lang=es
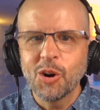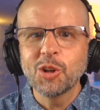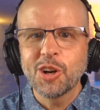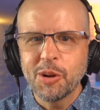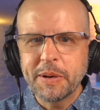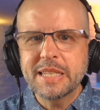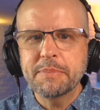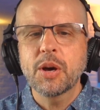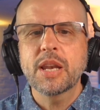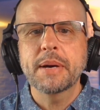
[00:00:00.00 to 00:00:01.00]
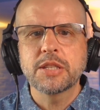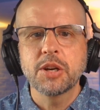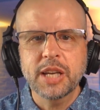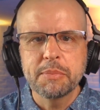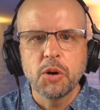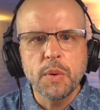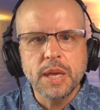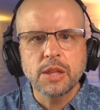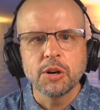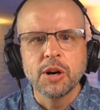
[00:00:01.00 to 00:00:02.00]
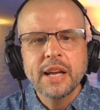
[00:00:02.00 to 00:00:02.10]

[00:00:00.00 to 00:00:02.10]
otro de los principios de animación que hemos visto.